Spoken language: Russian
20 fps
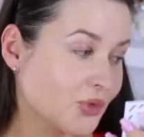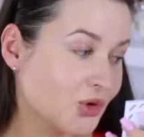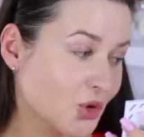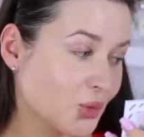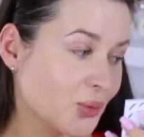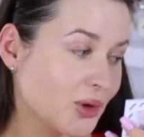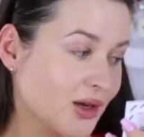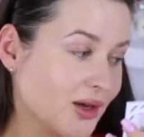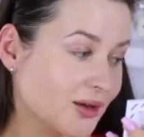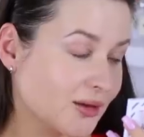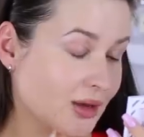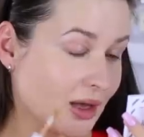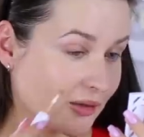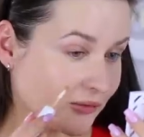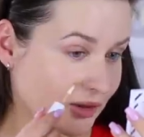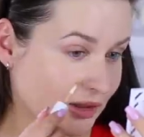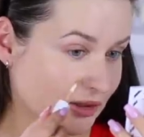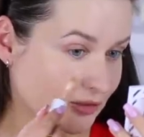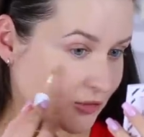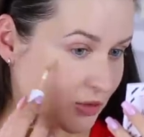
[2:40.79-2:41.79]
темненький, да,
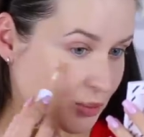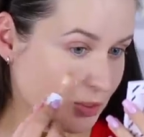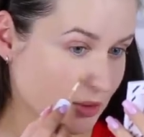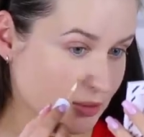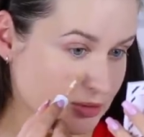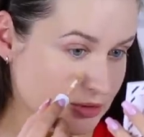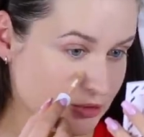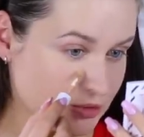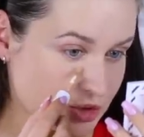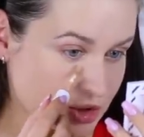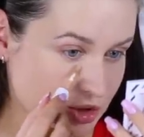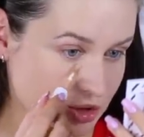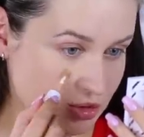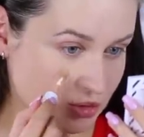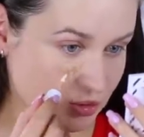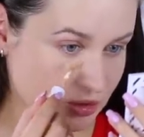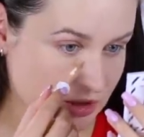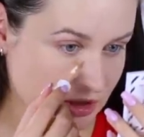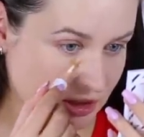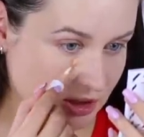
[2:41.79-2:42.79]
видно в любом случае
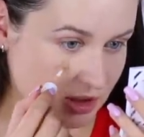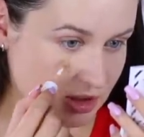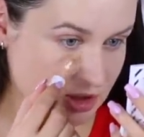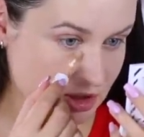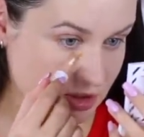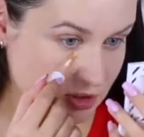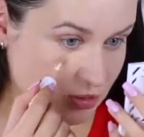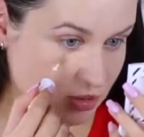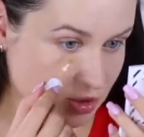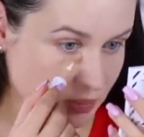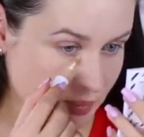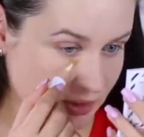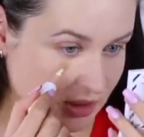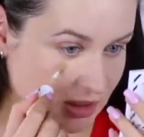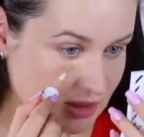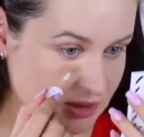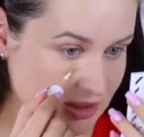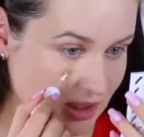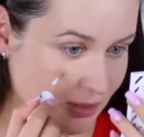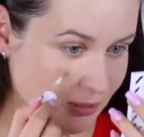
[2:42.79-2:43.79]
желтенькая сейчас кожа под
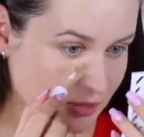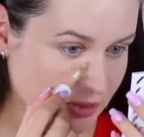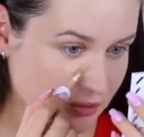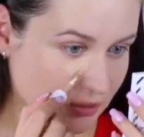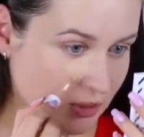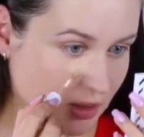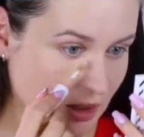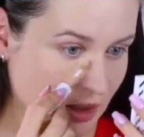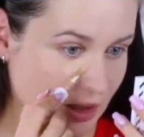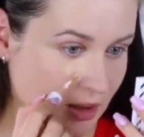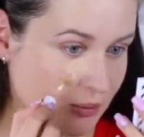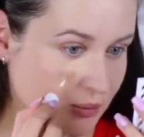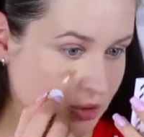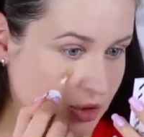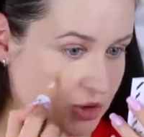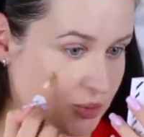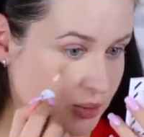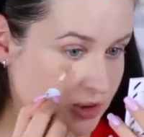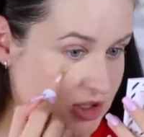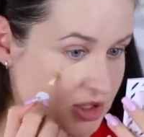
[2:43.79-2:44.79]
глазами, но,
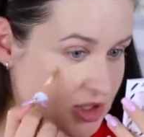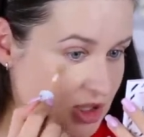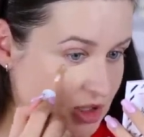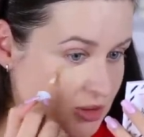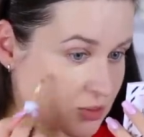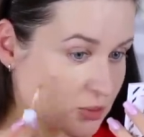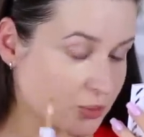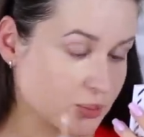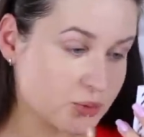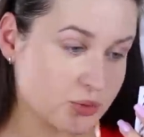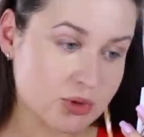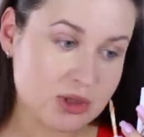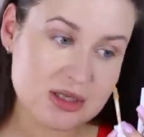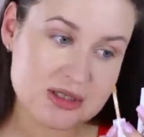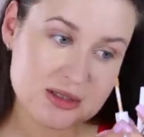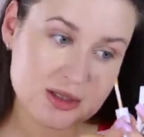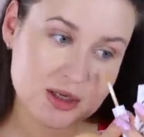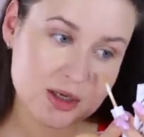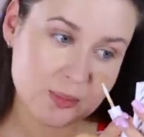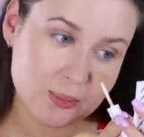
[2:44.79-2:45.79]
может быть, сейчас мы пудрой
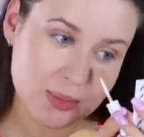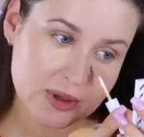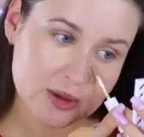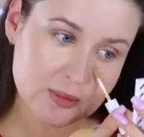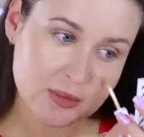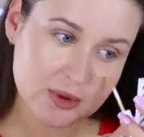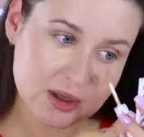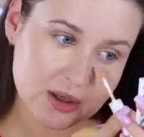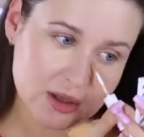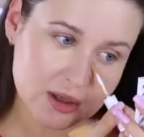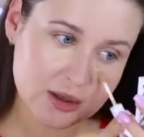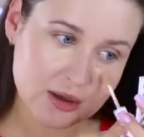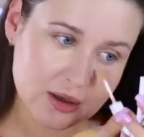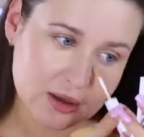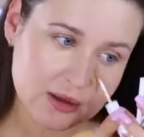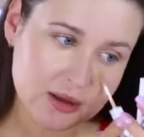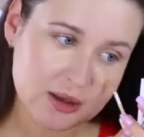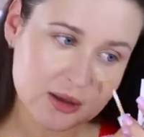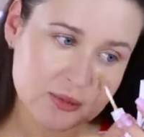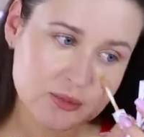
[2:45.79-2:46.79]
закрепим, и
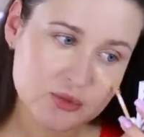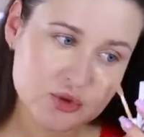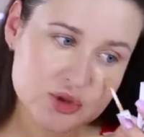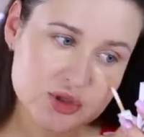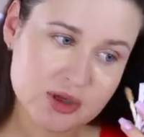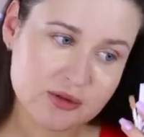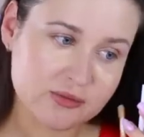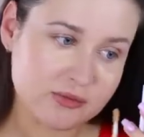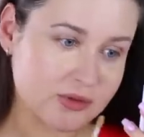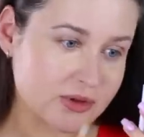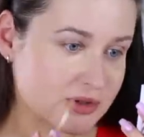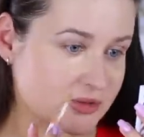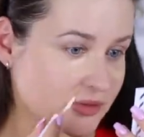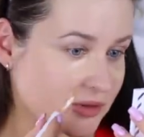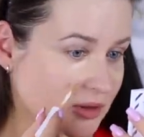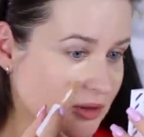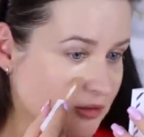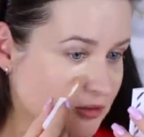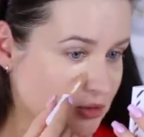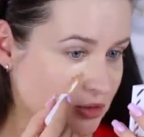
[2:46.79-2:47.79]
она немножко
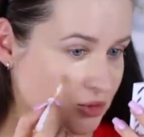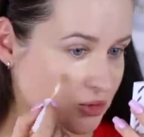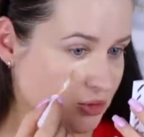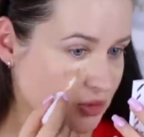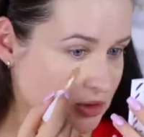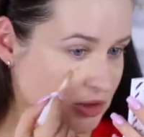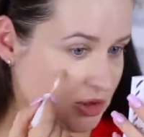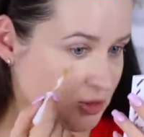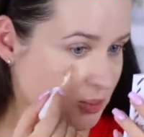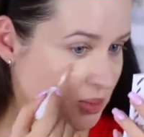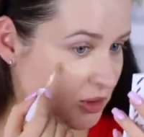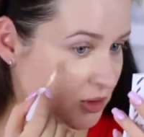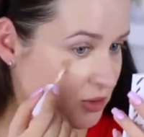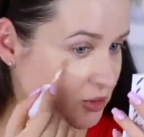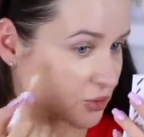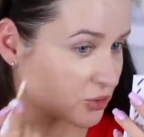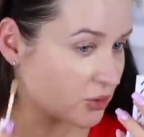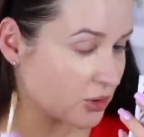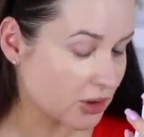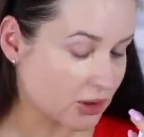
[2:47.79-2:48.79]
высветлит все, что здесь
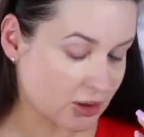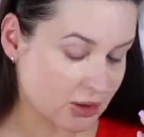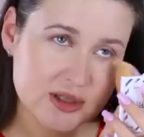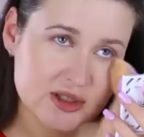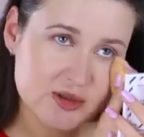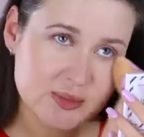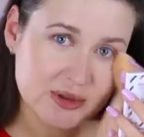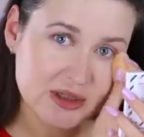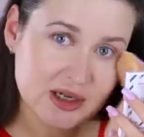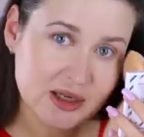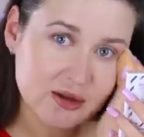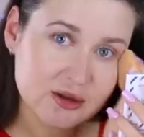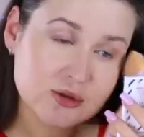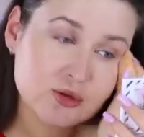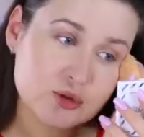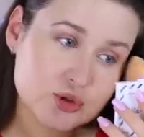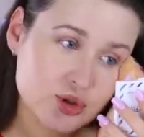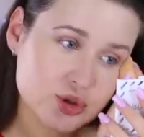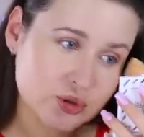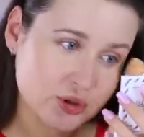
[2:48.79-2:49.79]
происходит. Несмотря на
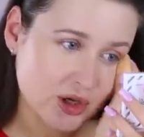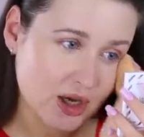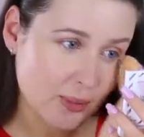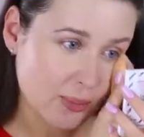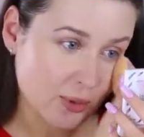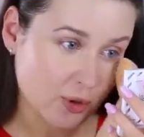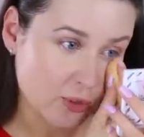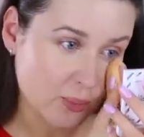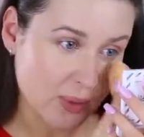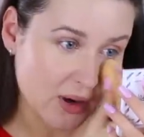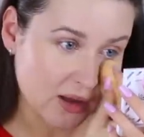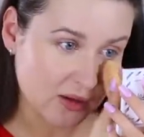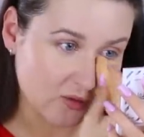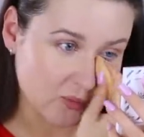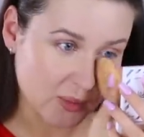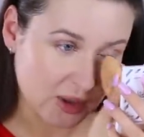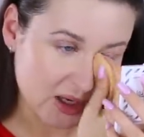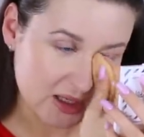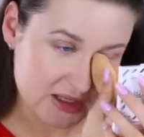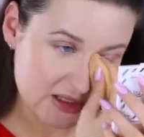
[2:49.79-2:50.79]
то, что я покупала
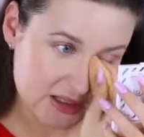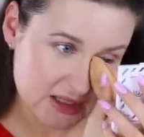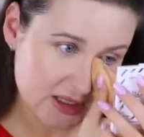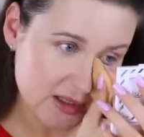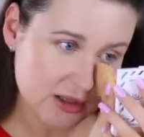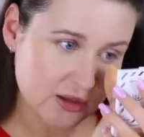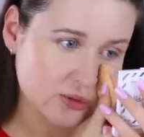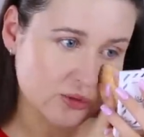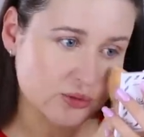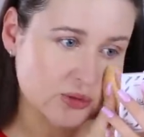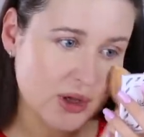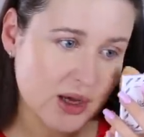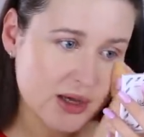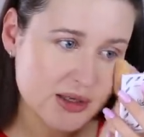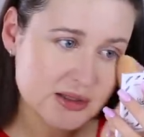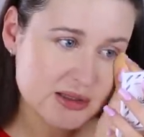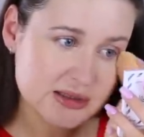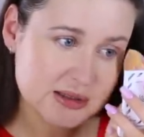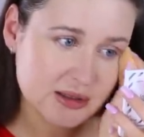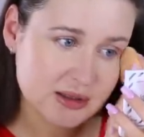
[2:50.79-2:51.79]
в магазине, у
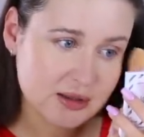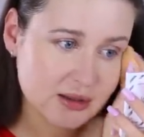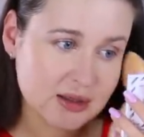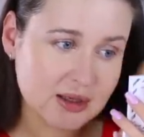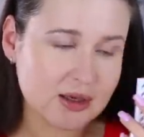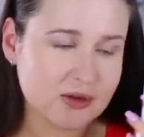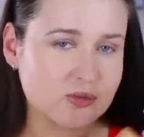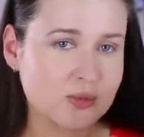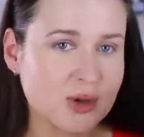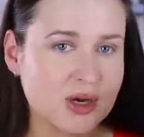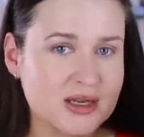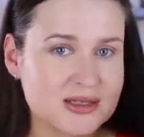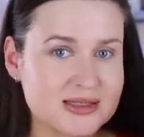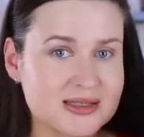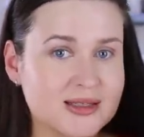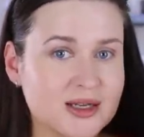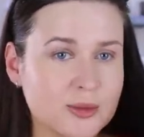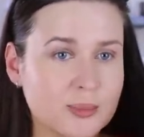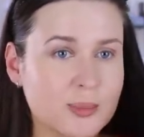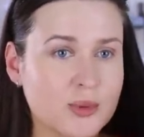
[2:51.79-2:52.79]
нас э, нет в
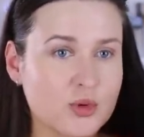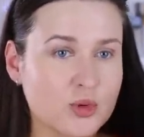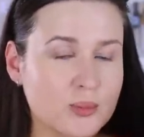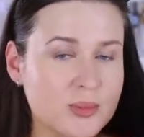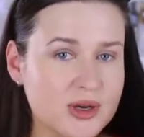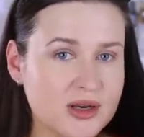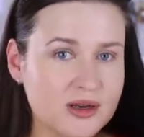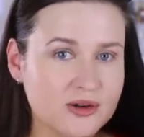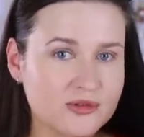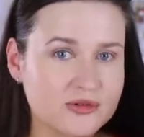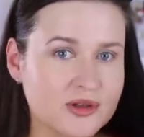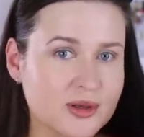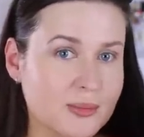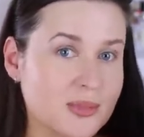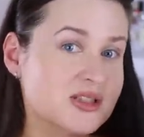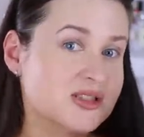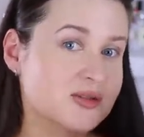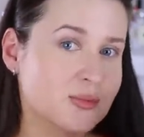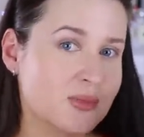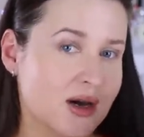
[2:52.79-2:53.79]
магазинах пробников на
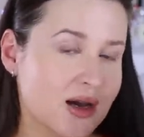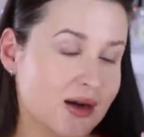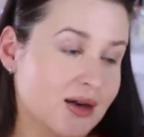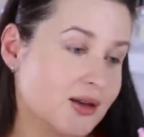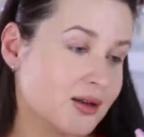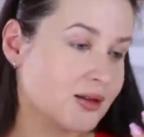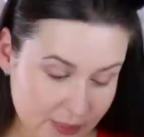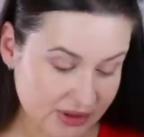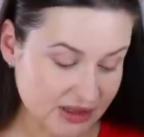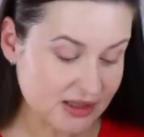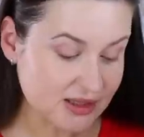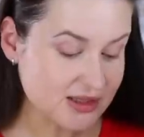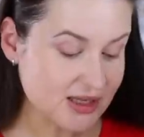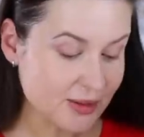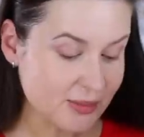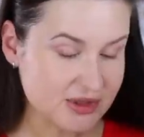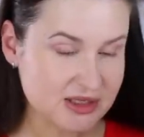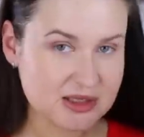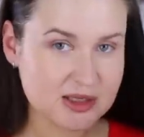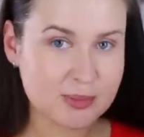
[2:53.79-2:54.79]
масс-маркет. Под
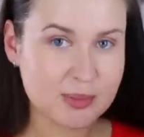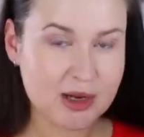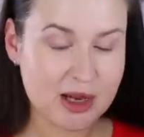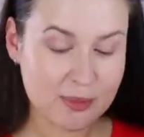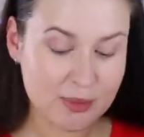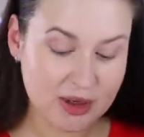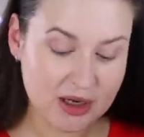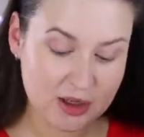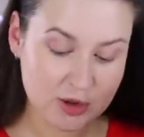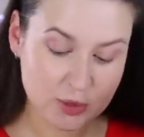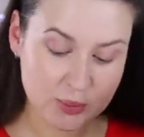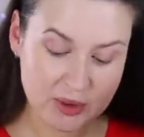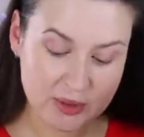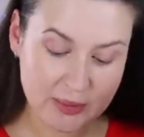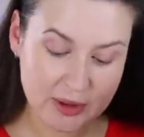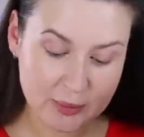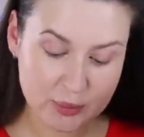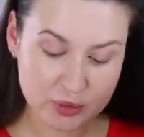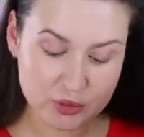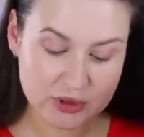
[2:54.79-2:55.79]
глазами закрепляем моей
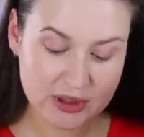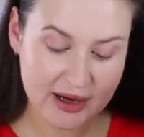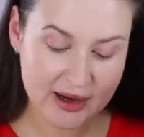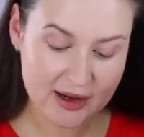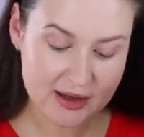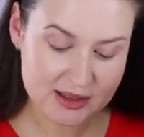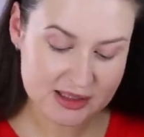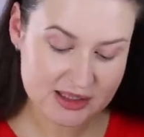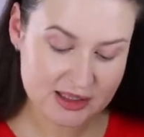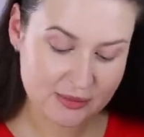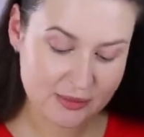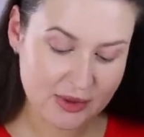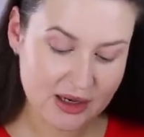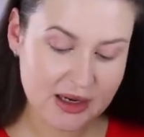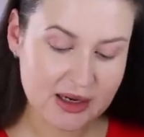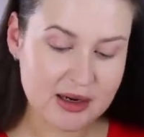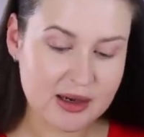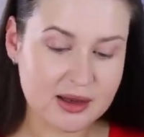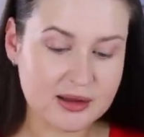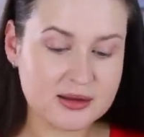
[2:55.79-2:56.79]
любимой пудрой
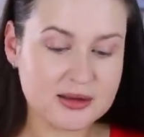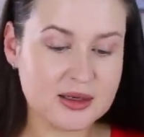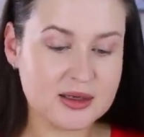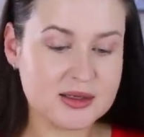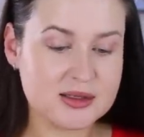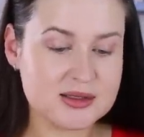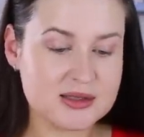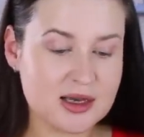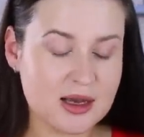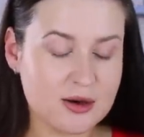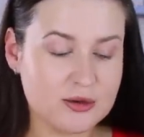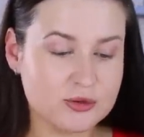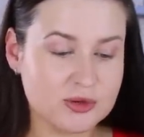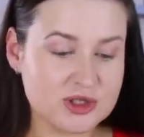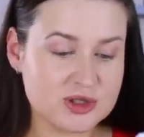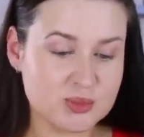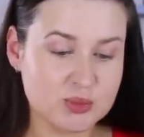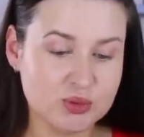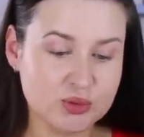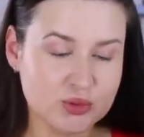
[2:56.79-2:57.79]
RCMA, а для лица у
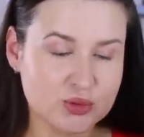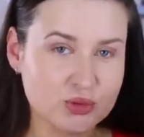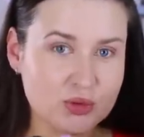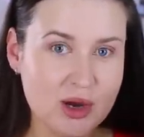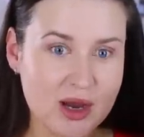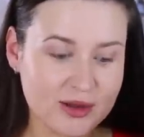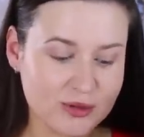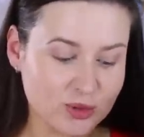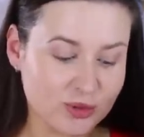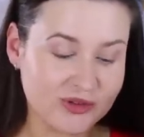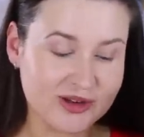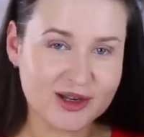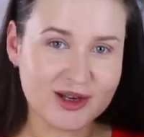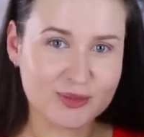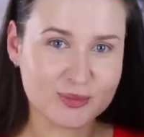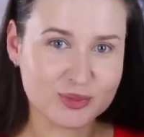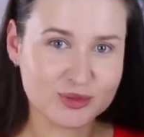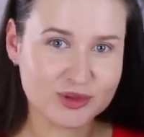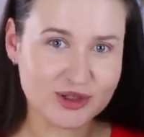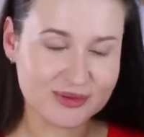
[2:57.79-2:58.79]
нас будет другая
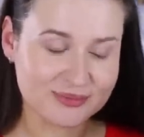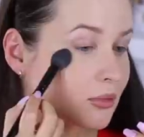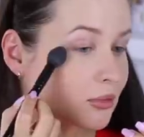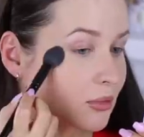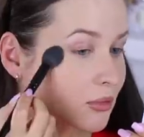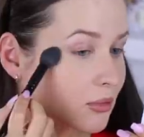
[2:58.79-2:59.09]
новенькая пудра.